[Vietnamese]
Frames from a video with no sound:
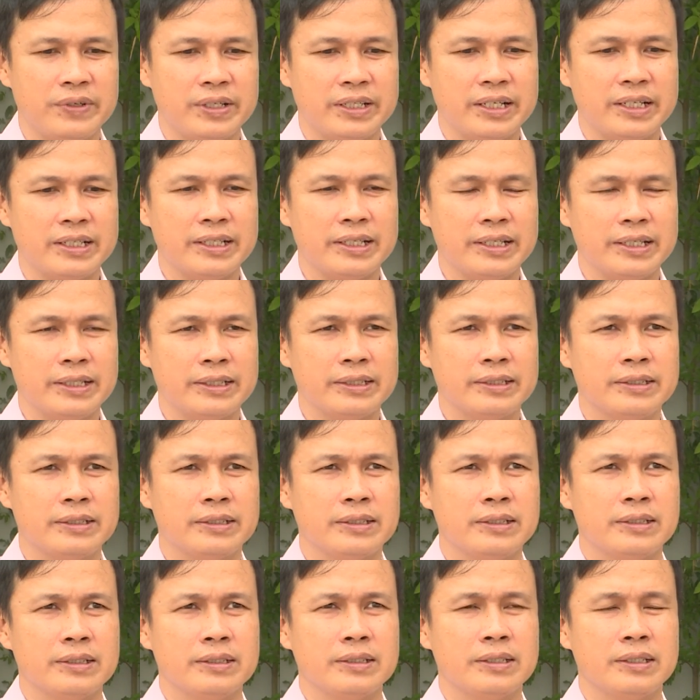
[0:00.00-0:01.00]
và rèn luyện
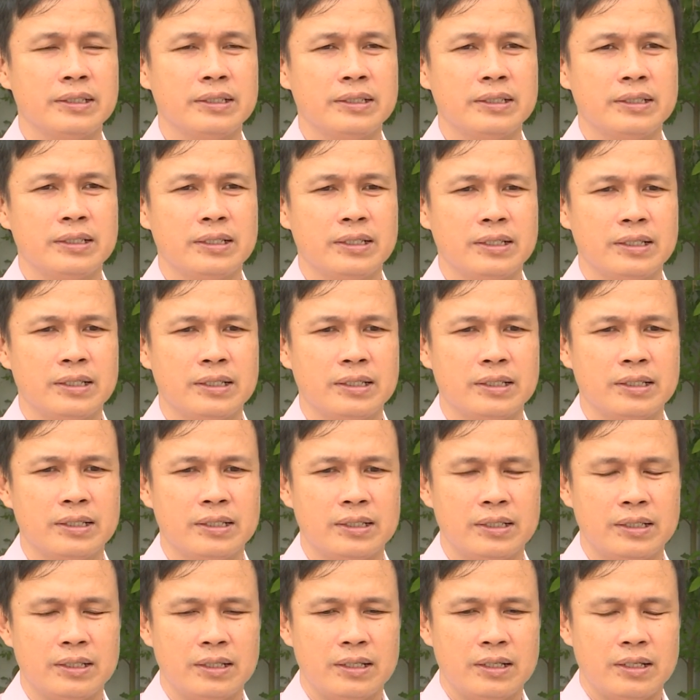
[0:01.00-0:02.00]
thì à,
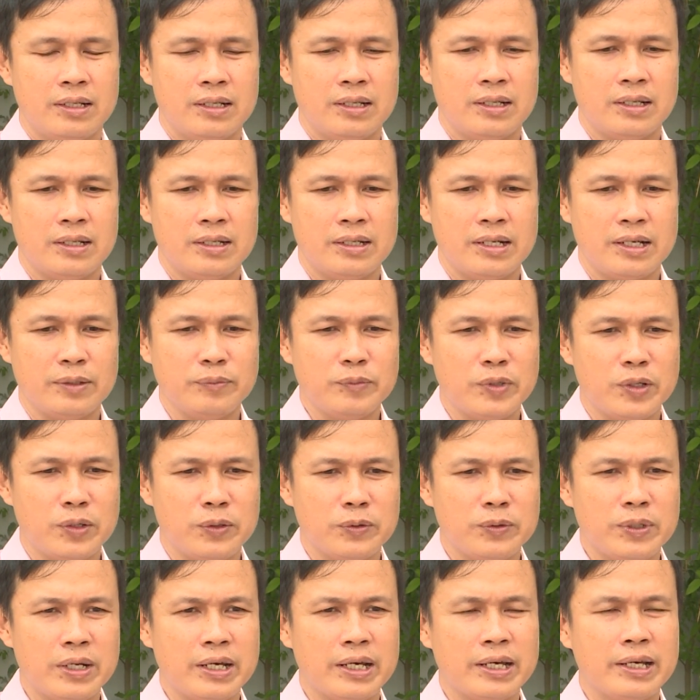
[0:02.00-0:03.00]
à, đảng
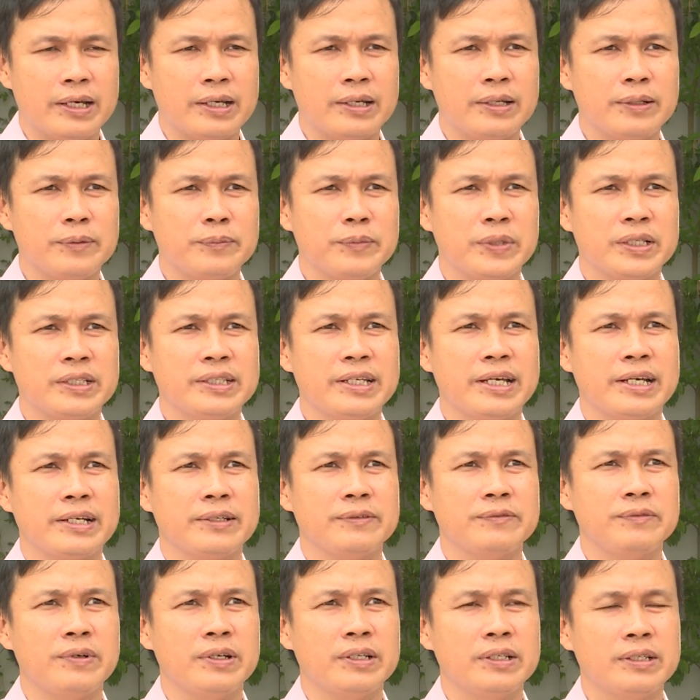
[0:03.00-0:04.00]
bộ đã mạnh
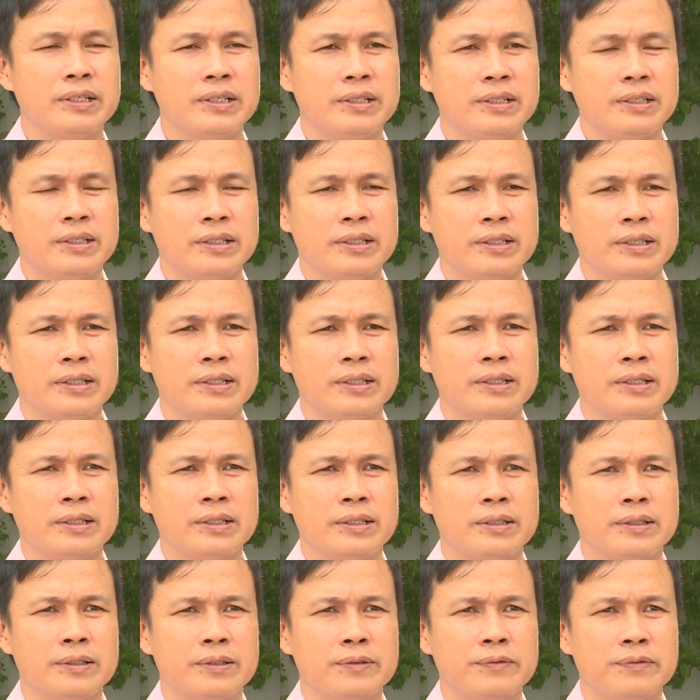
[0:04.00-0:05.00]
dạng phân
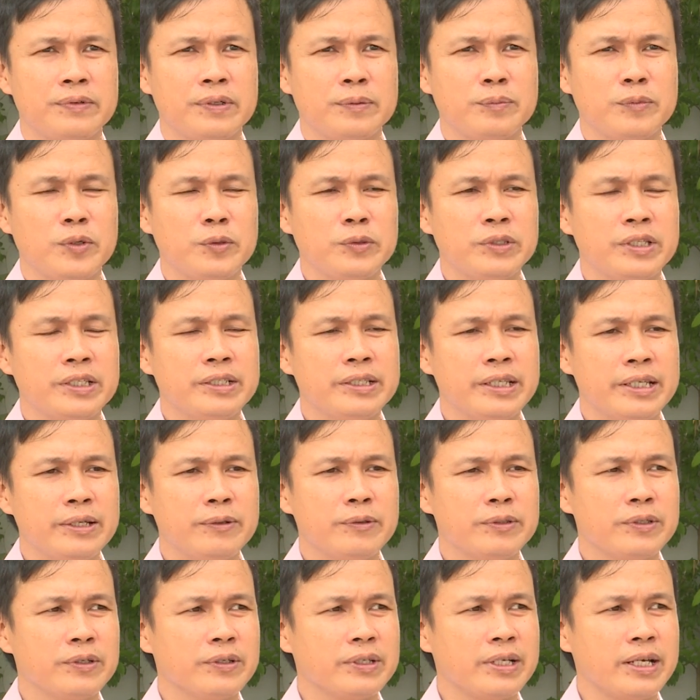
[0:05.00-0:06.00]
à, phân bố chỉ
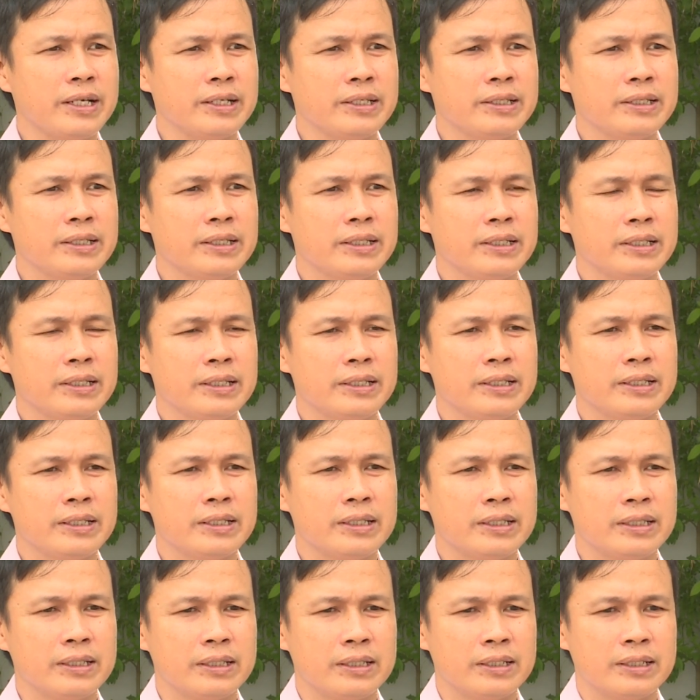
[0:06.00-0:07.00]
tiêu cho các
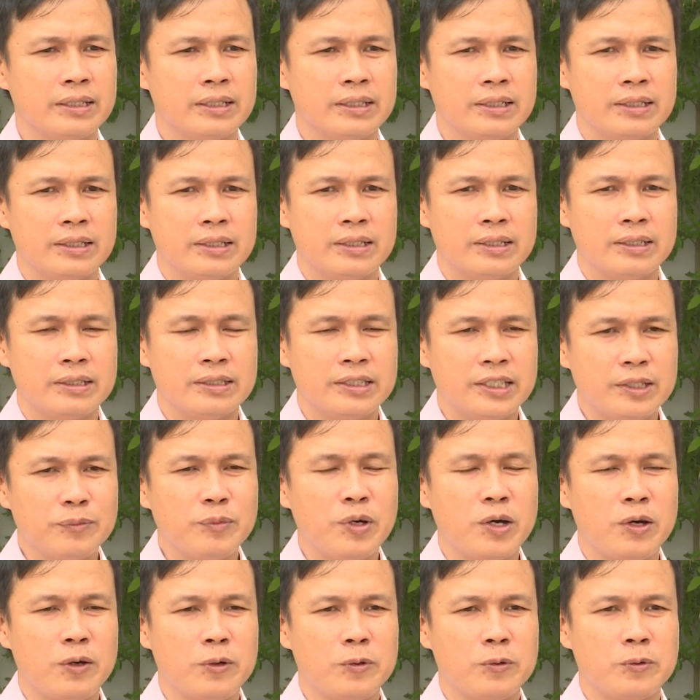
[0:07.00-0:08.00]
chi
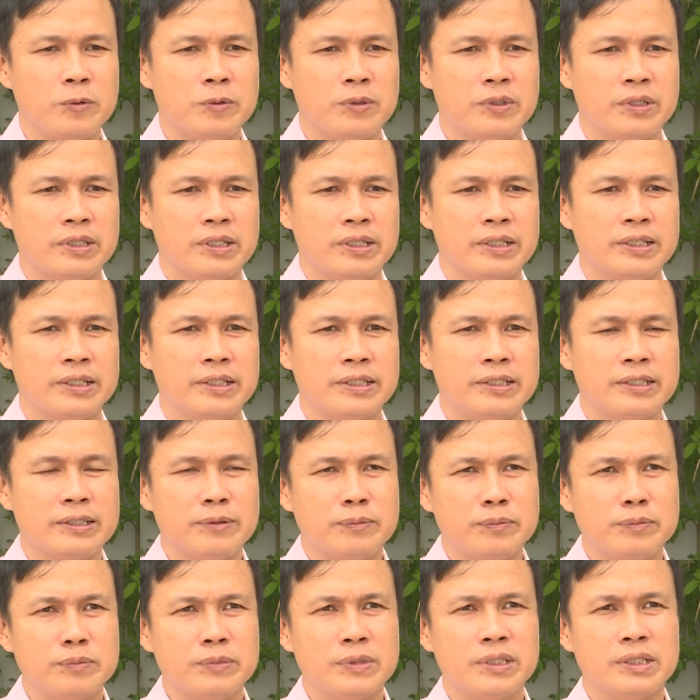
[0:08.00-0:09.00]
bộ
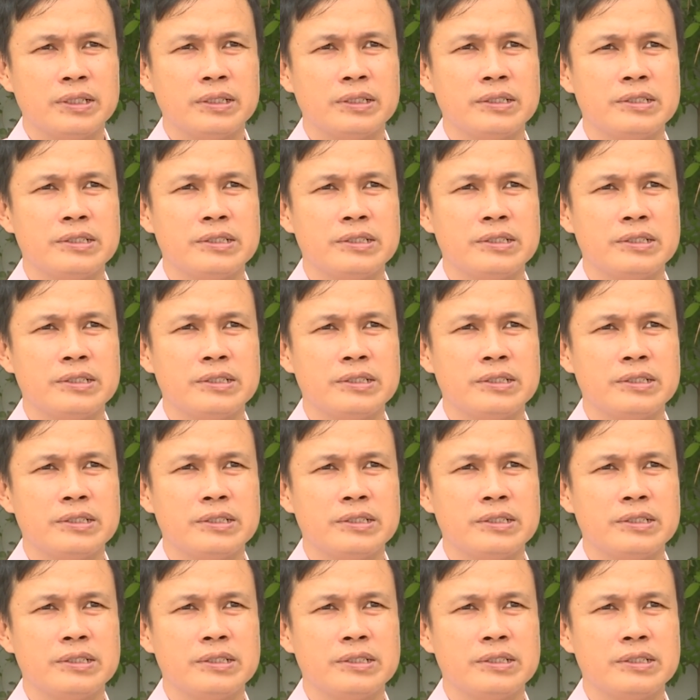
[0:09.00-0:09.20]
trong